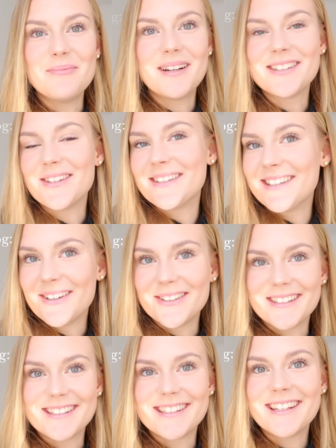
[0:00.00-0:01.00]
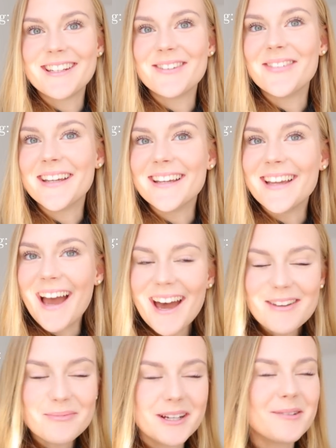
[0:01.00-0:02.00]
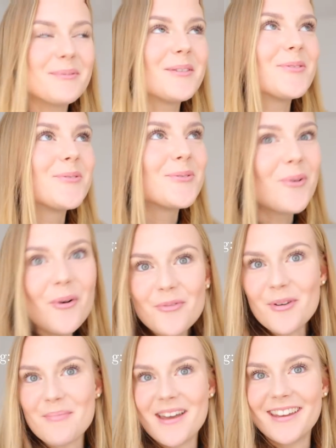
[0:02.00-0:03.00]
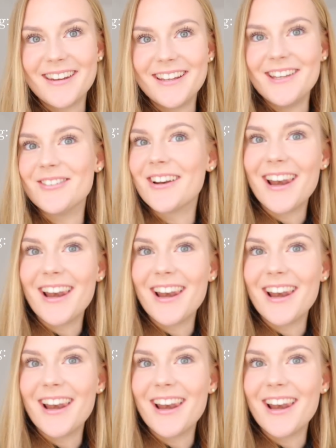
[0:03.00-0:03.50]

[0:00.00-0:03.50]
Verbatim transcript: Also ich sage euch das, seit ich vegan bin, habe ich so viel mehr Energie und